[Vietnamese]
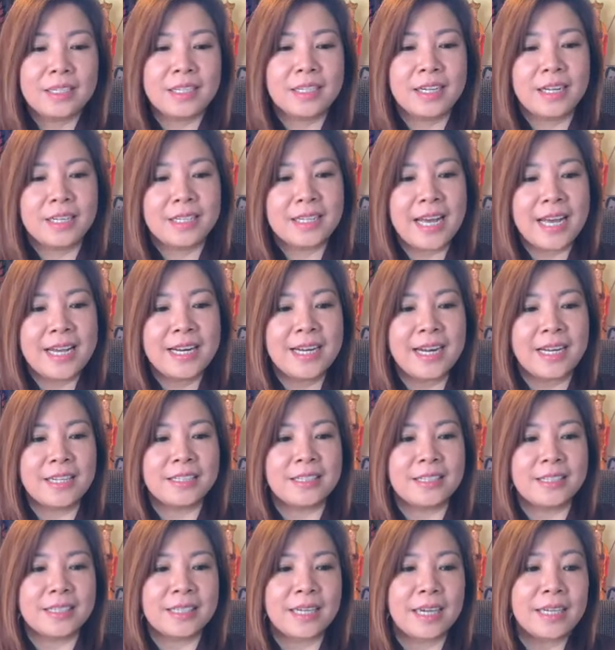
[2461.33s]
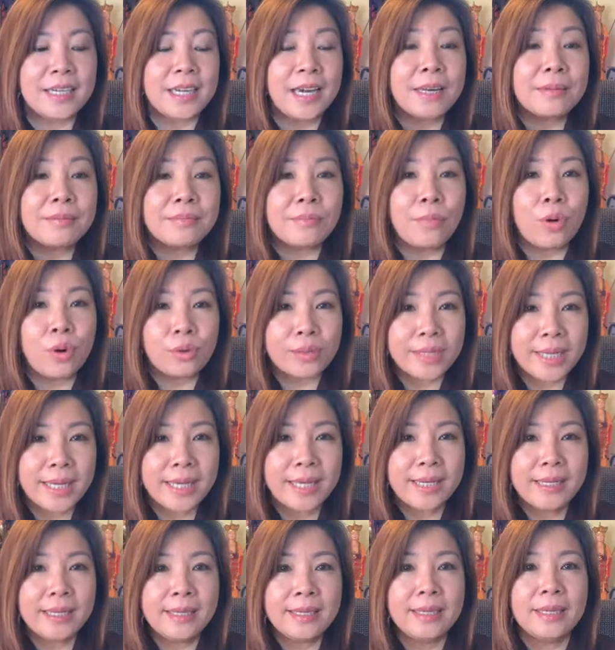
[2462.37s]
cho nên đây là những cái cách bố
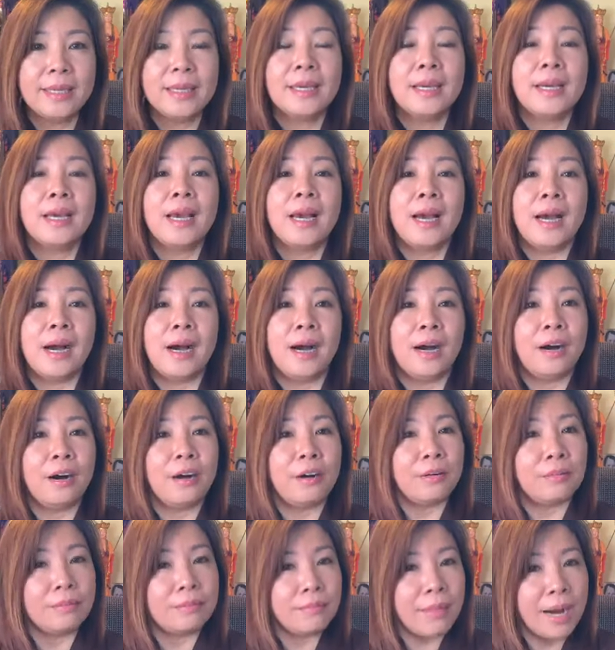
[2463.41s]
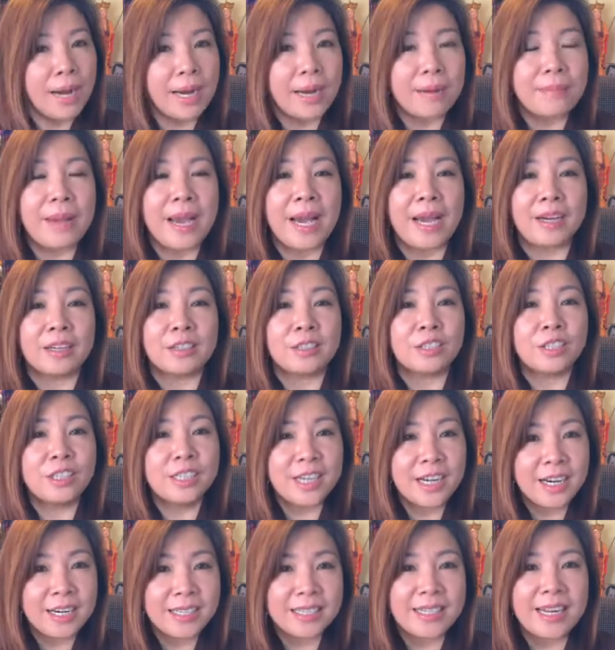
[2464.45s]
thí uh, mà các bạn
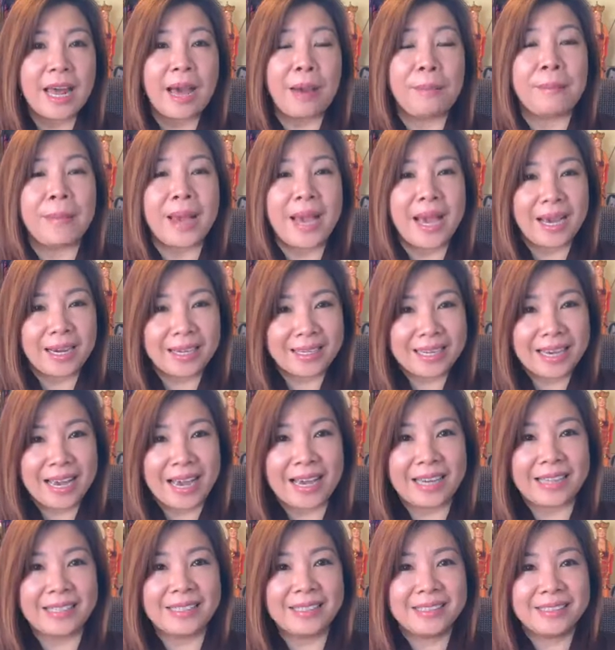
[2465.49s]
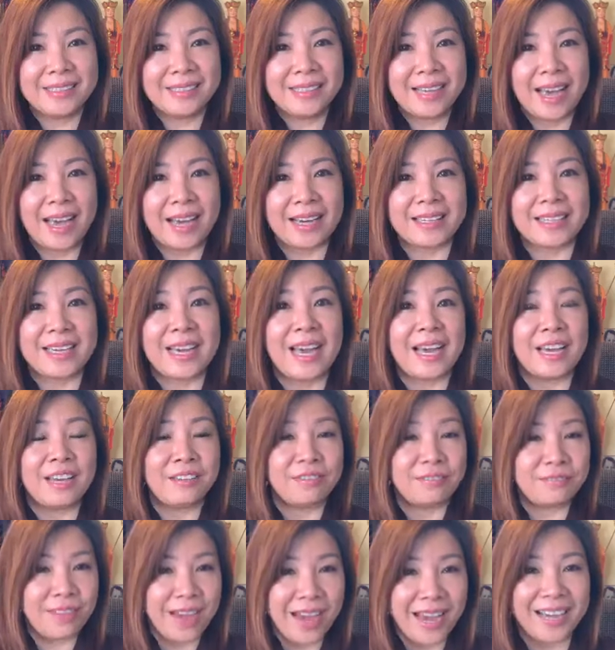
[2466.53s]
nên làm hàng ngày hàng ngày
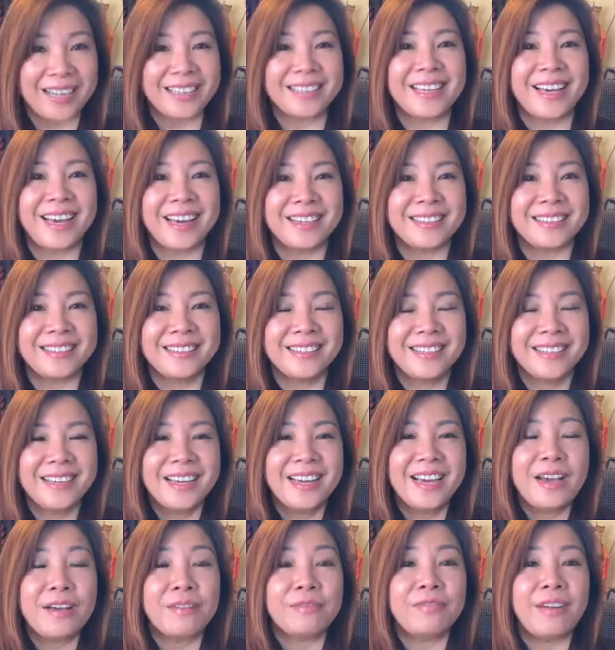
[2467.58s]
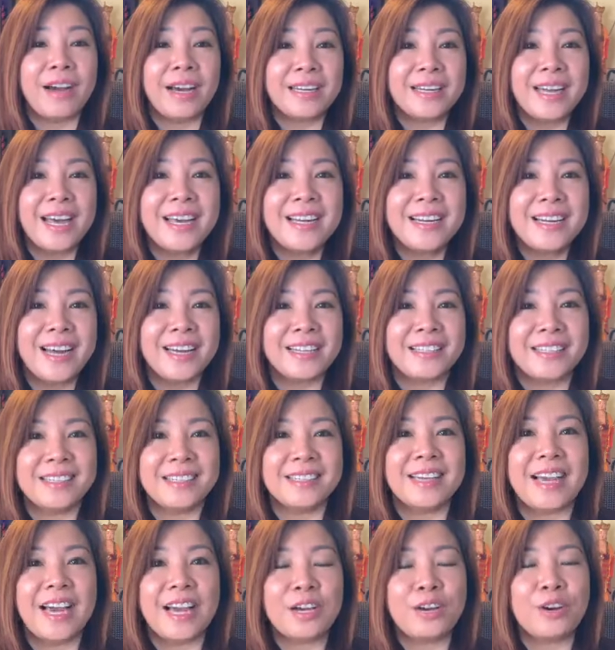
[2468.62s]
và hàng ngày và đây là
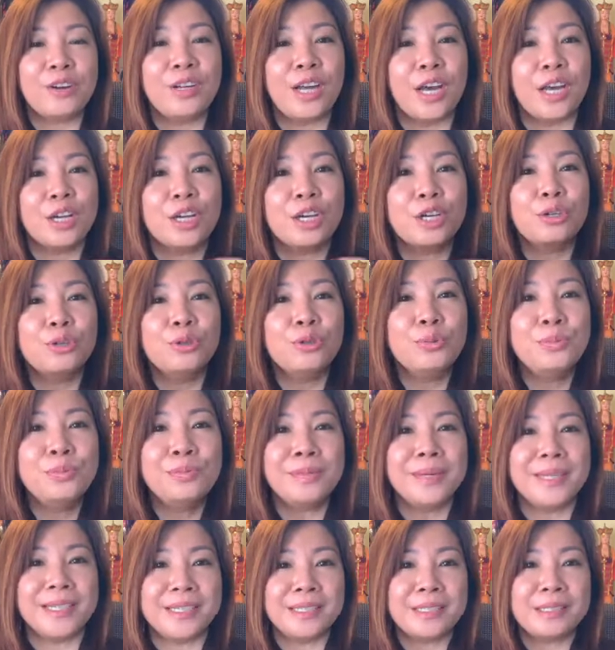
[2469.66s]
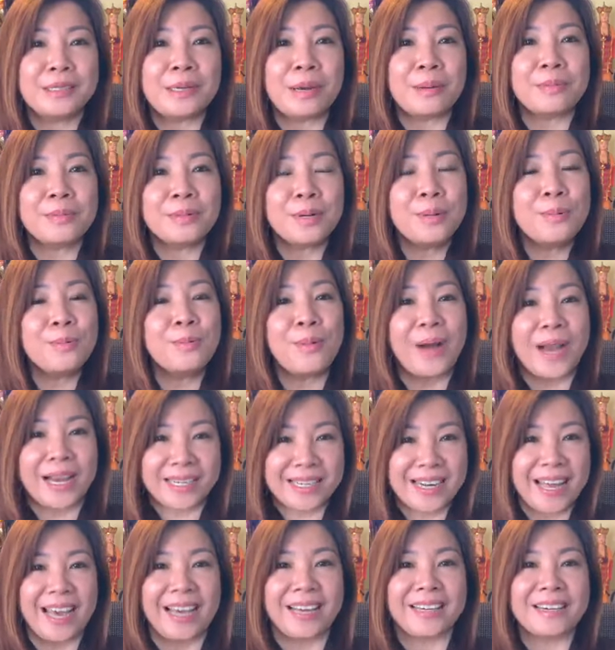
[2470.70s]
những cái có thể cứu mình trong lúc
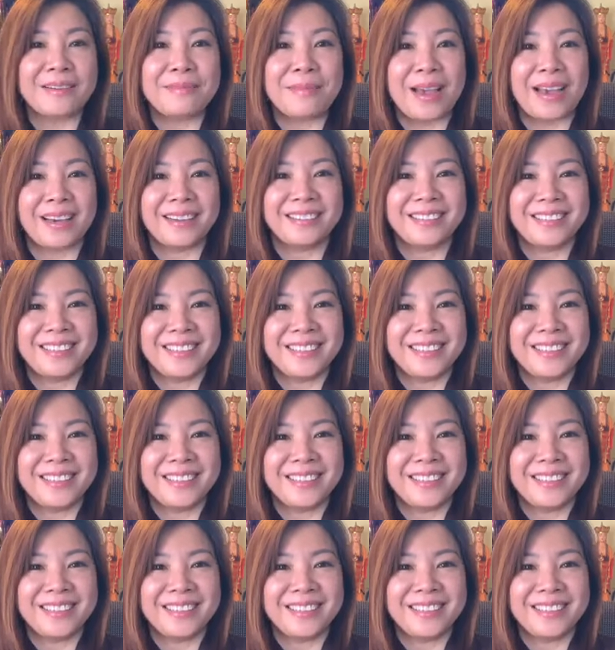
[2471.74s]
hoạn nạn các bạn